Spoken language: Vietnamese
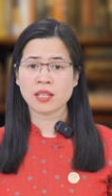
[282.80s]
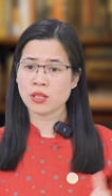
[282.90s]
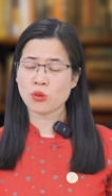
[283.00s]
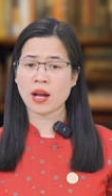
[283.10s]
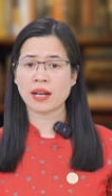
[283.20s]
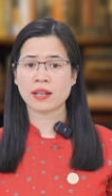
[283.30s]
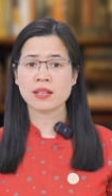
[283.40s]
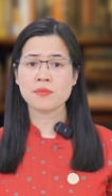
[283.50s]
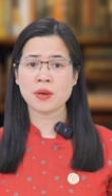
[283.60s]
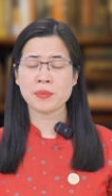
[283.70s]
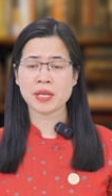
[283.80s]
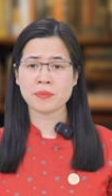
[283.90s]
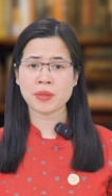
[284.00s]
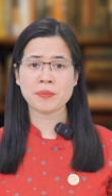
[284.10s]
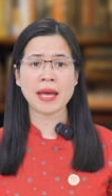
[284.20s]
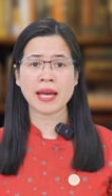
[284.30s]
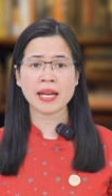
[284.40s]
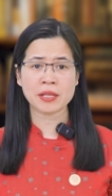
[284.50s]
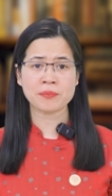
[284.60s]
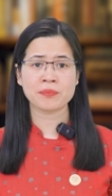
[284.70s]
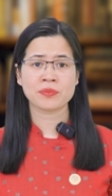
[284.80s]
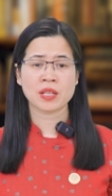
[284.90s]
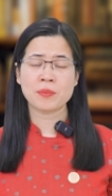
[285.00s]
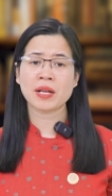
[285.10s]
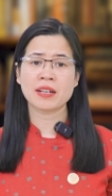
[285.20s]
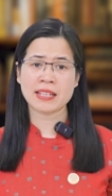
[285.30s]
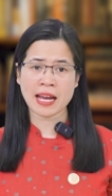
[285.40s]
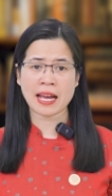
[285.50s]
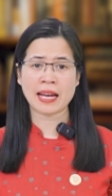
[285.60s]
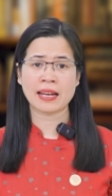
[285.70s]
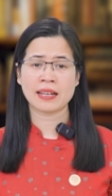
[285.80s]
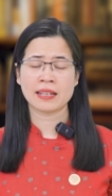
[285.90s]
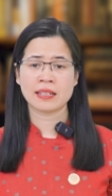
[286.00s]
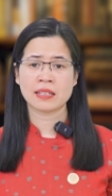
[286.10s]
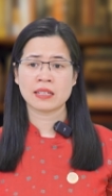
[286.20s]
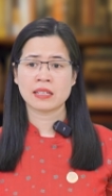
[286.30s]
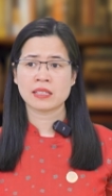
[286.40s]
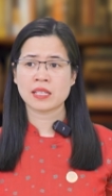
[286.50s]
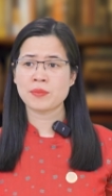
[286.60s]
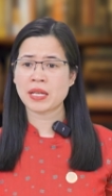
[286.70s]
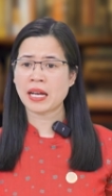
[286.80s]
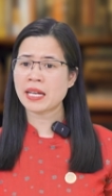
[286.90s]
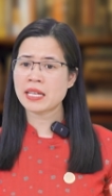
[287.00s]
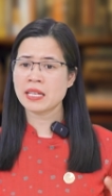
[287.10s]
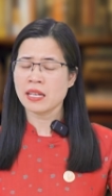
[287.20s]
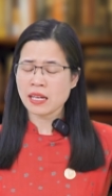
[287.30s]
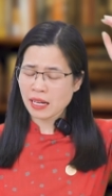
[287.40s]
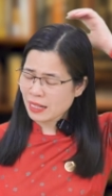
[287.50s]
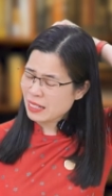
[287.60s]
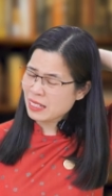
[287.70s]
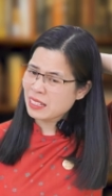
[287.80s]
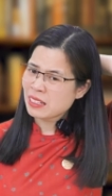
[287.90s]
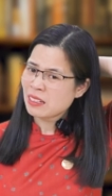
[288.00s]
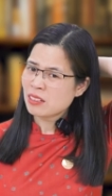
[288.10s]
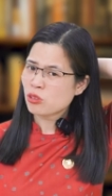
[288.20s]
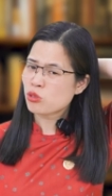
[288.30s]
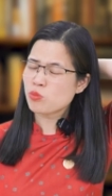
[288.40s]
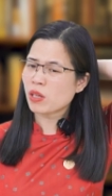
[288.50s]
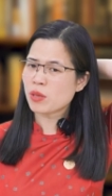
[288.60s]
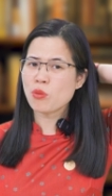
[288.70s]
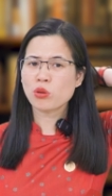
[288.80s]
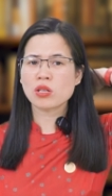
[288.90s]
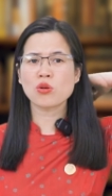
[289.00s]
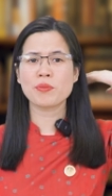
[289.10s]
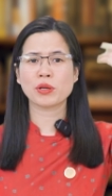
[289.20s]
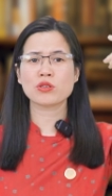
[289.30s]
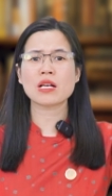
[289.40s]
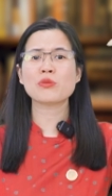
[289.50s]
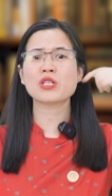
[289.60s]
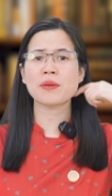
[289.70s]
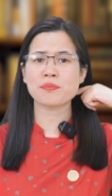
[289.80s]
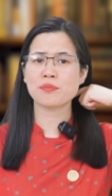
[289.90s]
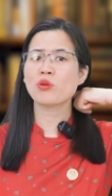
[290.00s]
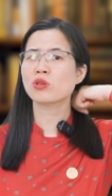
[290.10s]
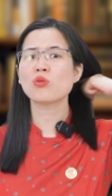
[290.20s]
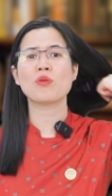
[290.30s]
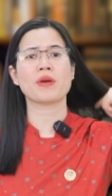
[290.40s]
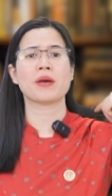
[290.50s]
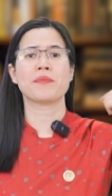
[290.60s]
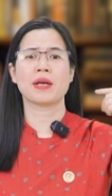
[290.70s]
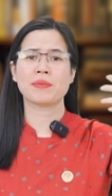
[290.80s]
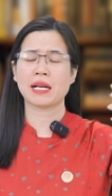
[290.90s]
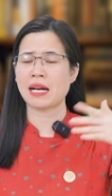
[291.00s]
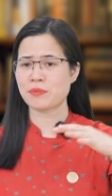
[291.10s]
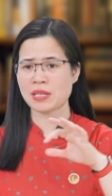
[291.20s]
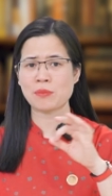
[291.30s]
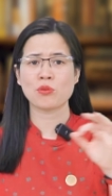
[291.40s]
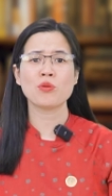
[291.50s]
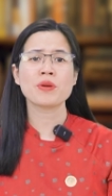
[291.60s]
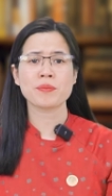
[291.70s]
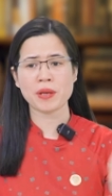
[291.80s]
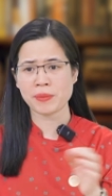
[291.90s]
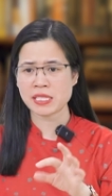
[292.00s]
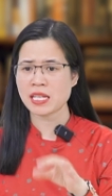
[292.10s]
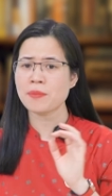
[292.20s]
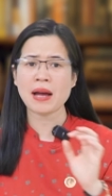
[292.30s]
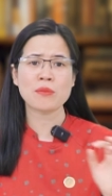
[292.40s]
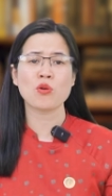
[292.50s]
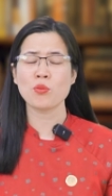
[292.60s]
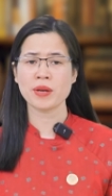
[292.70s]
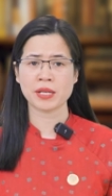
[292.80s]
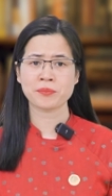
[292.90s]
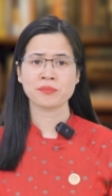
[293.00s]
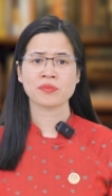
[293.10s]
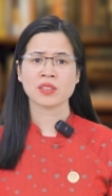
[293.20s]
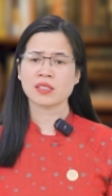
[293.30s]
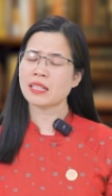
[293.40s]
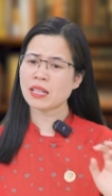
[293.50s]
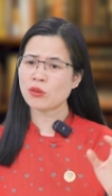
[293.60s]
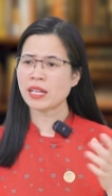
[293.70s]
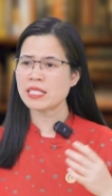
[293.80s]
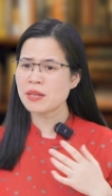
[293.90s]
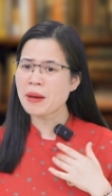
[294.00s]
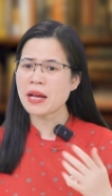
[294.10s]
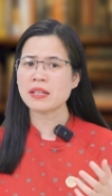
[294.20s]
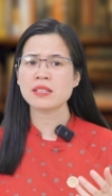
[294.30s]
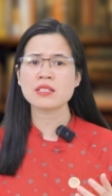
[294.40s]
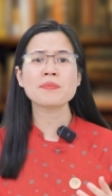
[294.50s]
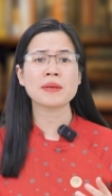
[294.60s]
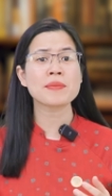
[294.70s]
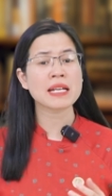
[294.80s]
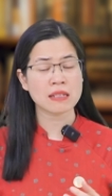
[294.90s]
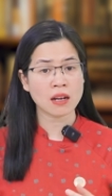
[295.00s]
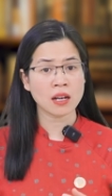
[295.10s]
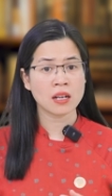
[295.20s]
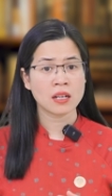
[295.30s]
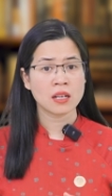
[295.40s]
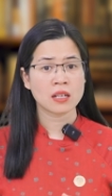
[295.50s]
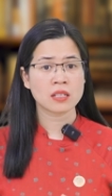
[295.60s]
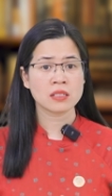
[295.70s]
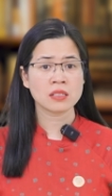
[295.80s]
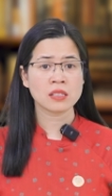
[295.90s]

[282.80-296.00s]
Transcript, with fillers: thỉnh thoảng khi mà mình mình bé mình ở nhà thì mình hay hay nói chung là cái mô thức của mình nó sao chép mô thức của mẹ mẹ mình cảm giảm bố mình mẹ mình chê bai bố mình đã thế còn hay chê bai trước mặt mình nữa ừ.